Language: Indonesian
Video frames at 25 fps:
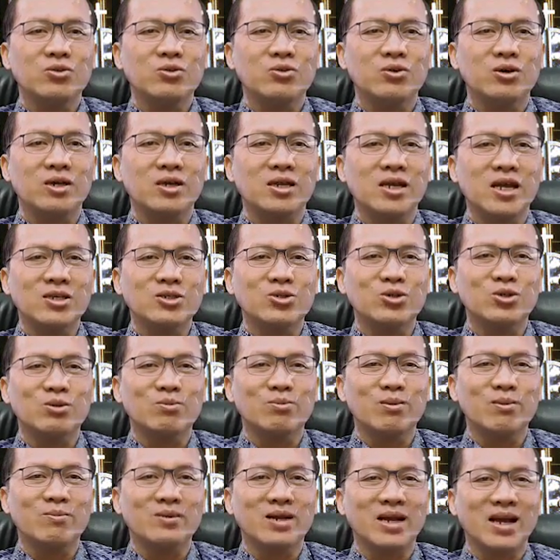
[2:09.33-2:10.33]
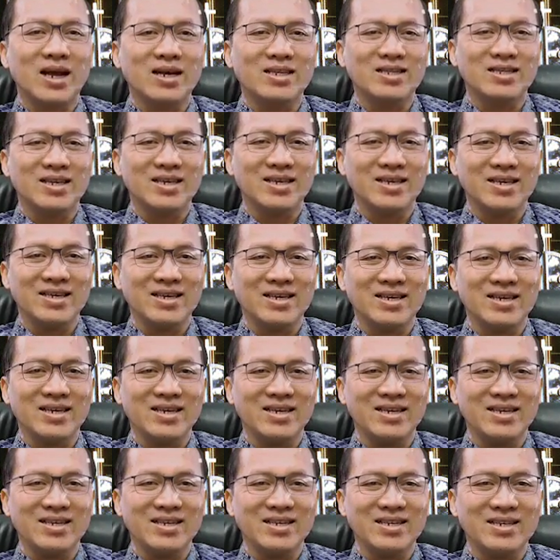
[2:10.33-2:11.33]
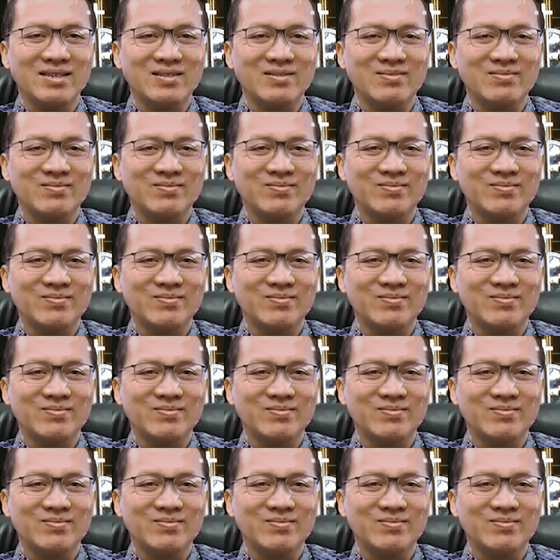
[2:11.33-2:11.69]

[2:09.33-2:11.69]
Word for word: Tuhan Yesus memberkati.